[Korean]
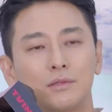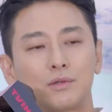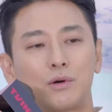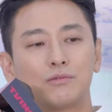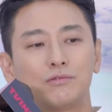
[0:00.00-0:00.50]

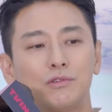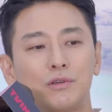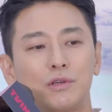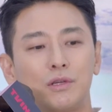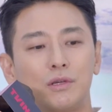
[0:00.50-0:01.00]
정우
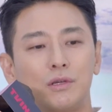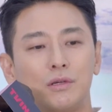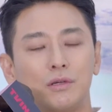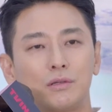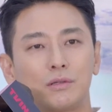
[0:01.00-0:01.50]
형이
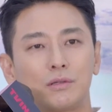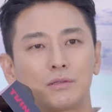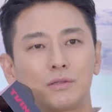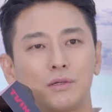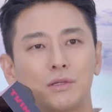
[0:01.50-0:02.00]

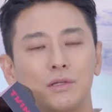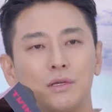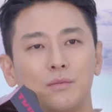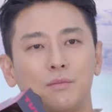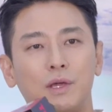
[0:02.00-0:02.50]

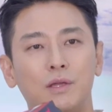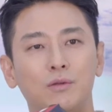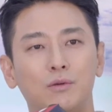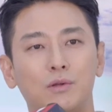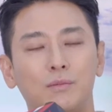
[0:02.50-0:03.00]
저한테 메인
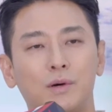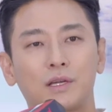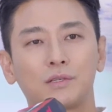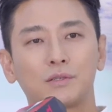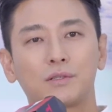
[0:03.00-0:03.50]
요리를
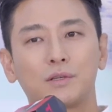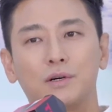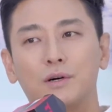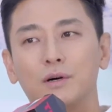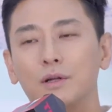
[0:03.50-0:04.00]

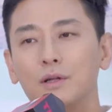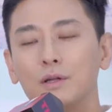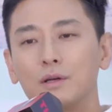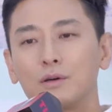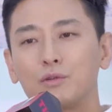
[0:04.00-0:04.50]
맡기셨어요.
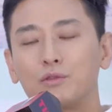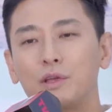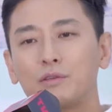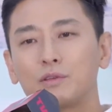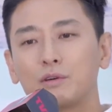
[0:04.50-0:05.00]
그리고
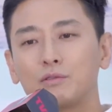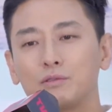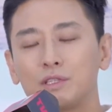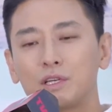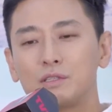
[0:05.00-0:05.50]
뒤에서 자꾸
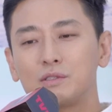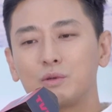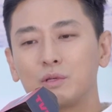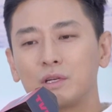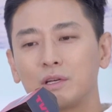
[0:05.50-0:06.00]
치킨 스톡
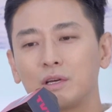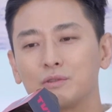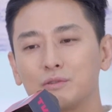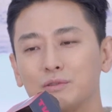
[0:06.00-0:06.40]
넣으라 그래가지고